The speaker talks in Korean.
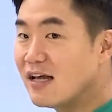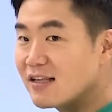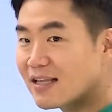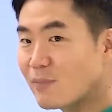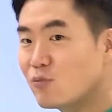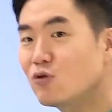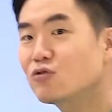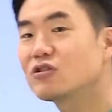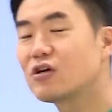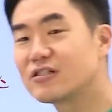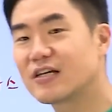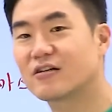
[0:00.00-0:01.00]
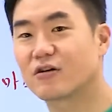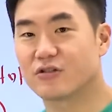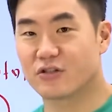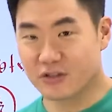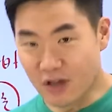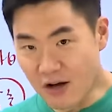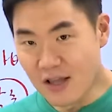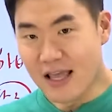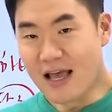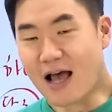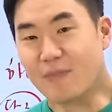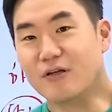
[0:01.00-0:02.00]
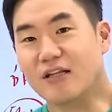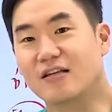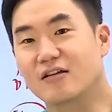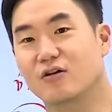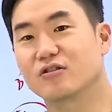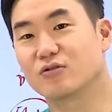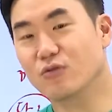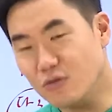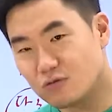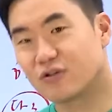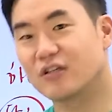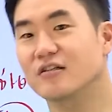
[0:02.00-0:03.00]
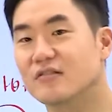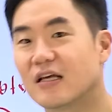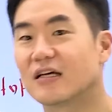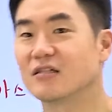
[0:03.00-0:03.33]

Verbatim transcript: 담론 절차를 걸쳐서 합의된 것으로 우리는